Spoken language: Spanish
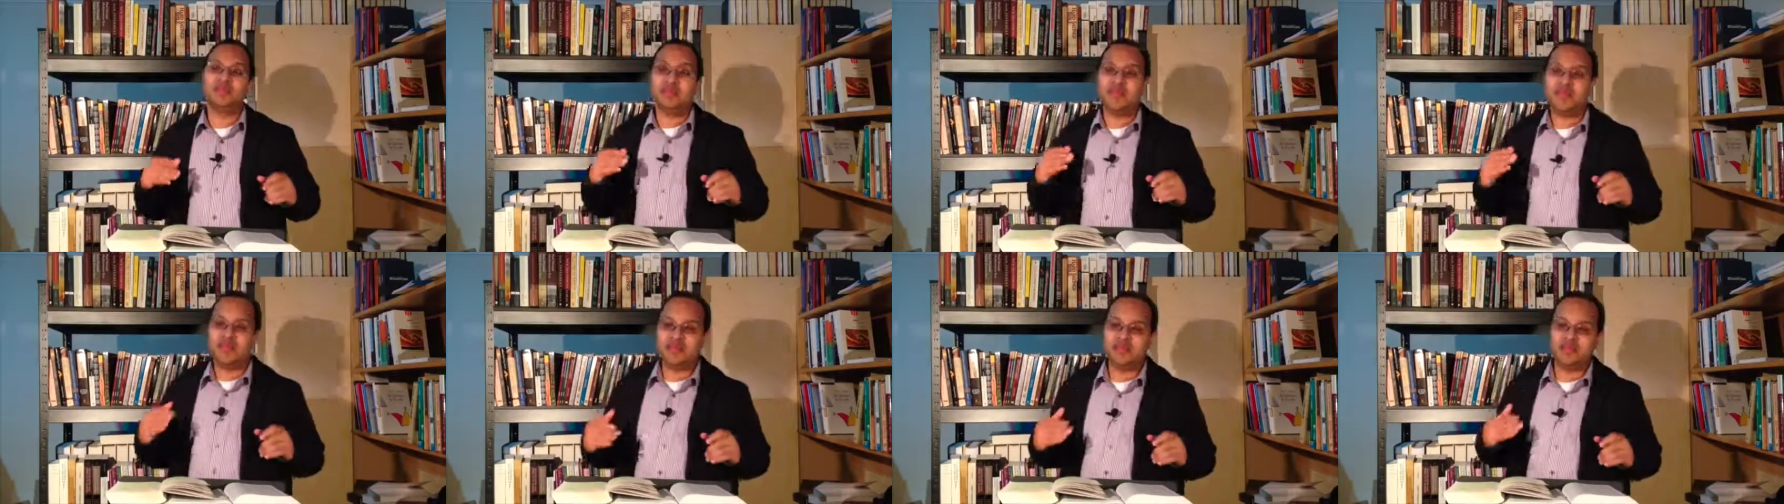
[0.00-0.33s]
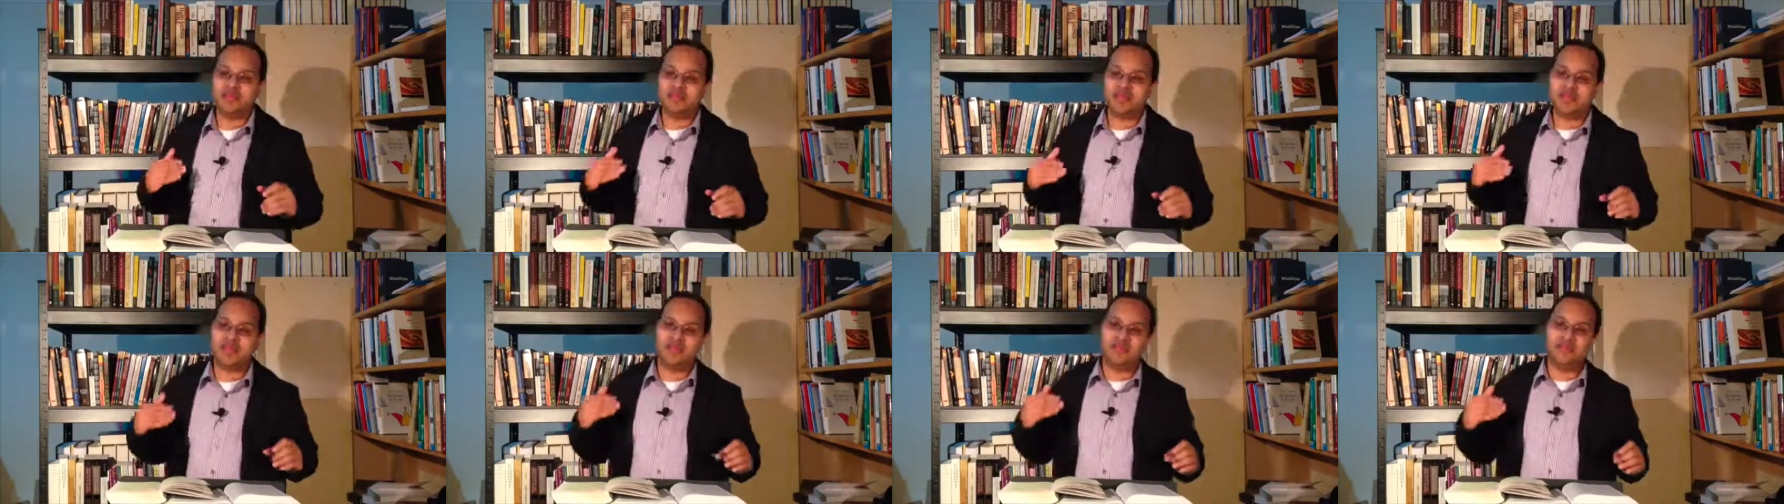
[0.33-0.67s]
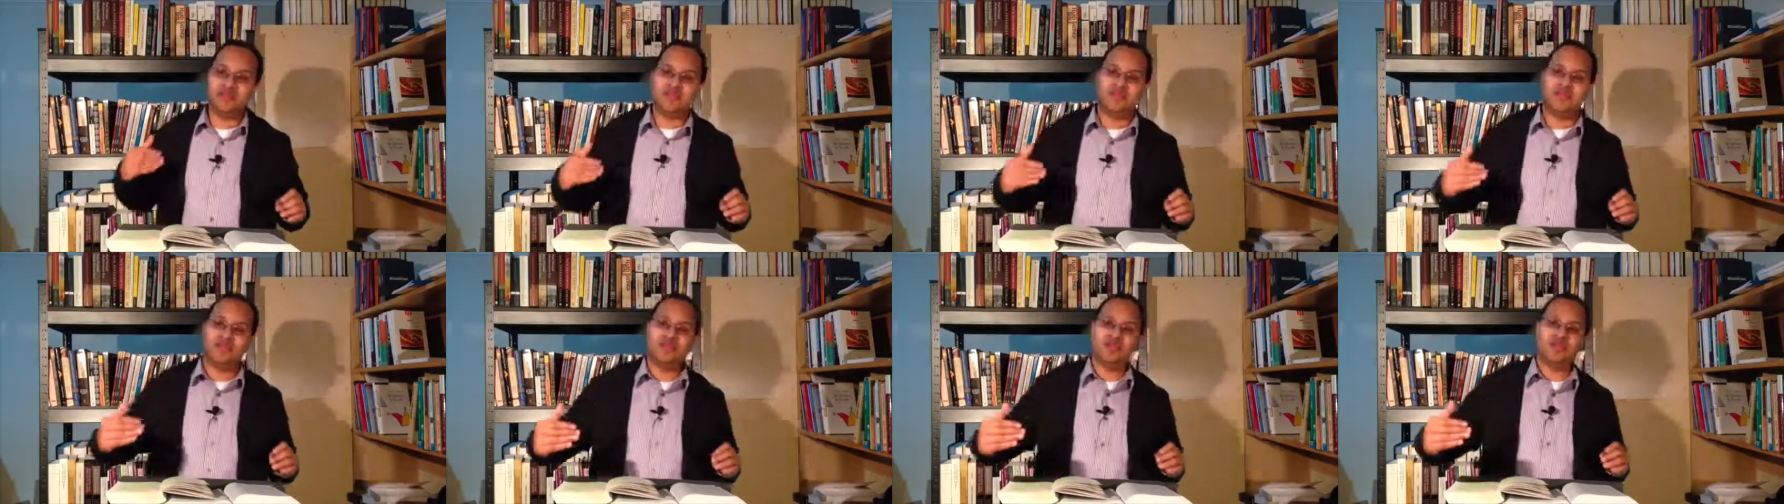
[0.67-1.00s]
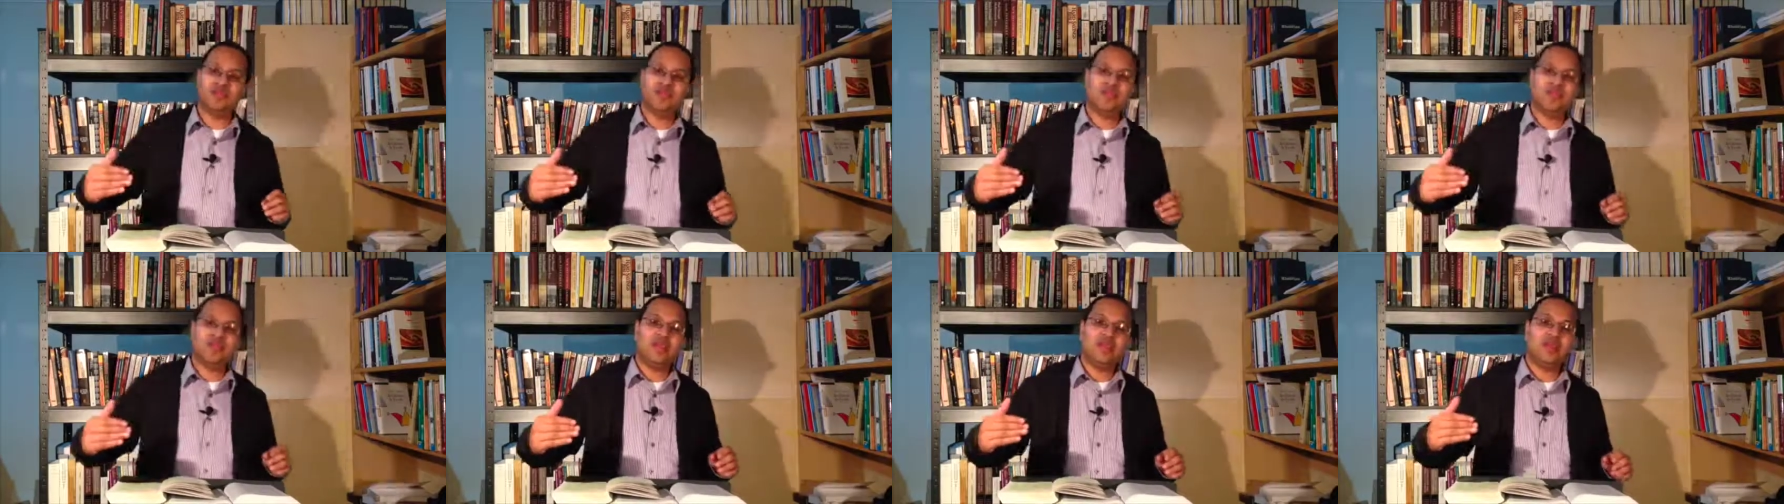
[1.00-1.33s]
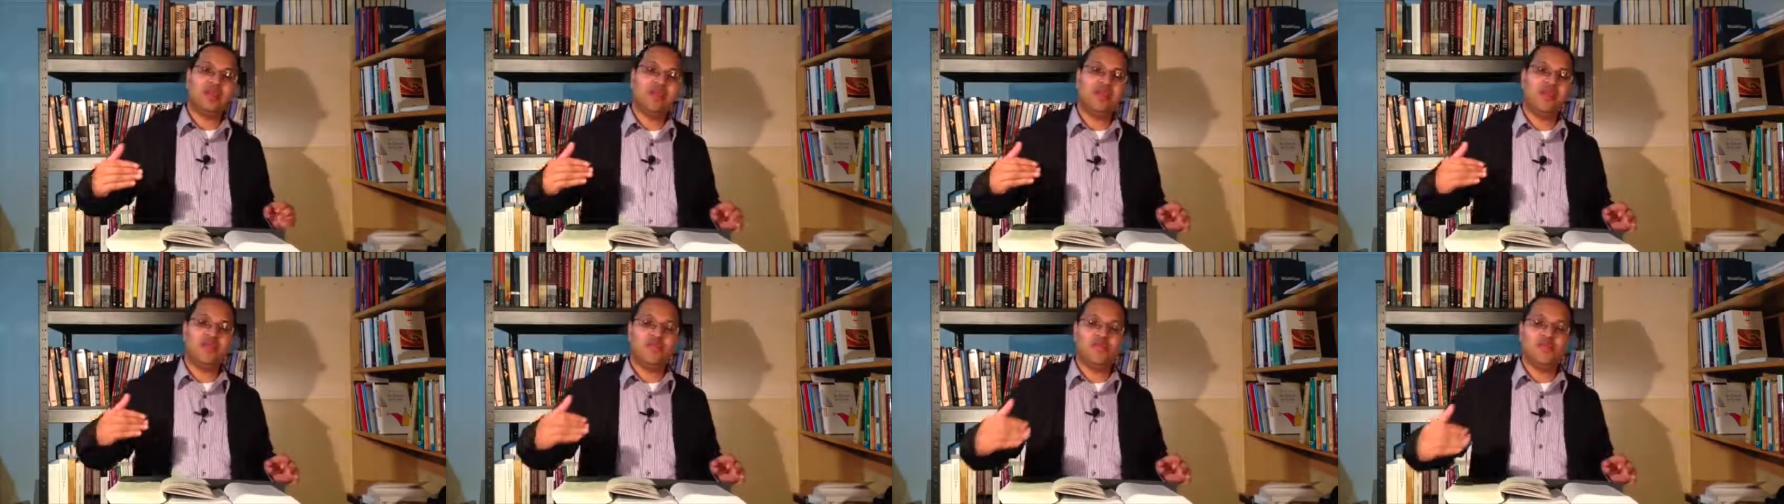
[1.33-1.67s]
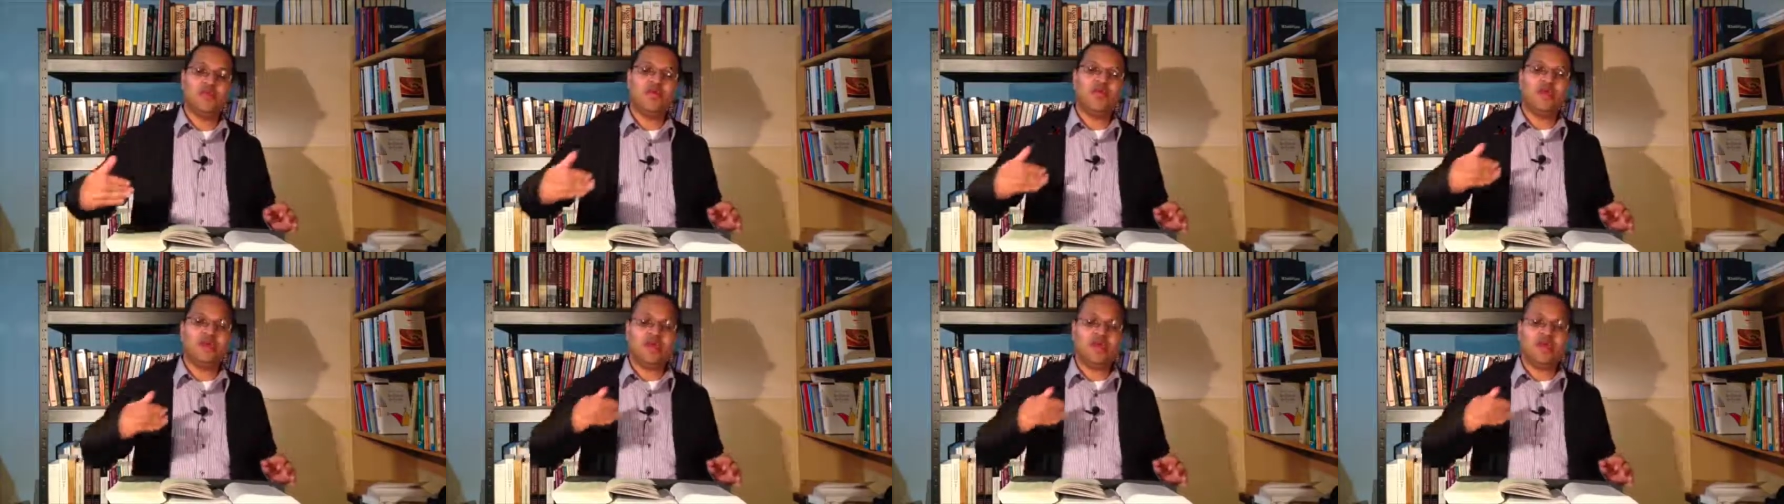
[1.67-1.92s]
y así yo sé que ya voy